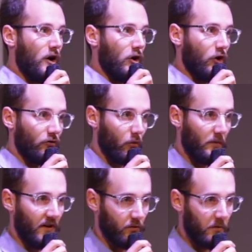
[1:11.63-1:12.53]
Lorsqu'on
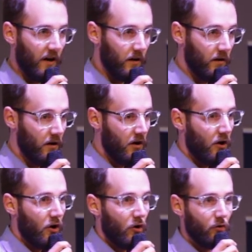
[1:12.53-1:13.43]
perd son bras,
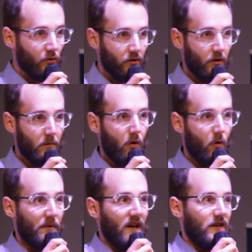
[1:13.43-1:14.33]
non seulement
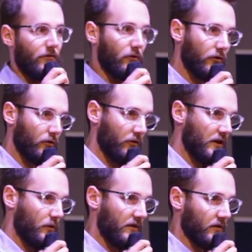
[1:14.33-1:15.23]
on perd les fonctions
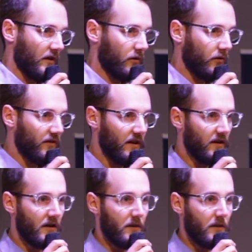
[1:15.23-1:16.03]
qui lui sont associées,